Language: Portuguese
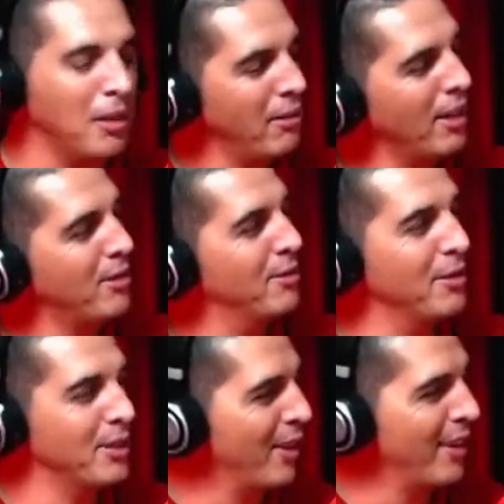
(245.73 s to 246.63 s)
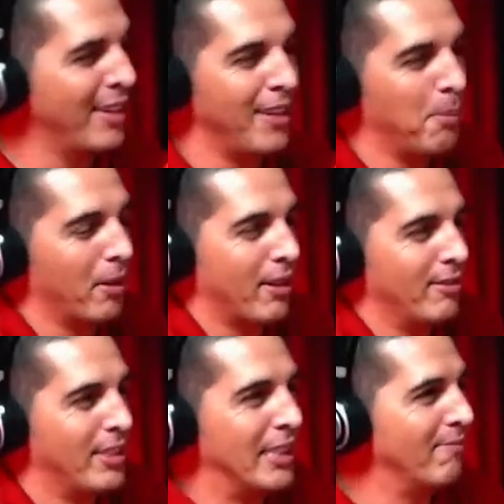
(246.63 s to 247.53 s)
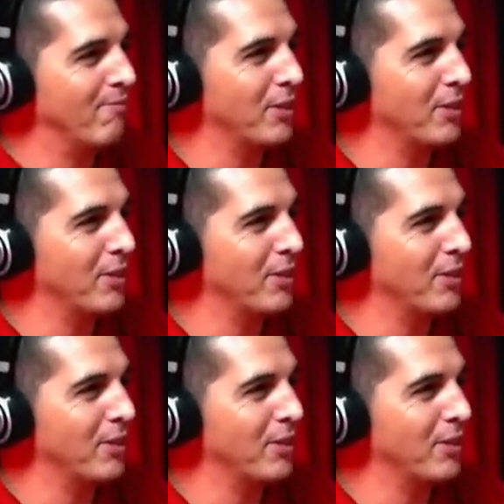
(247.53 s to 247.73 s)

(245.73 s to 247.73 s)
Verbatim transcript: Eu nem tinha, eu só ria, porque não tinha.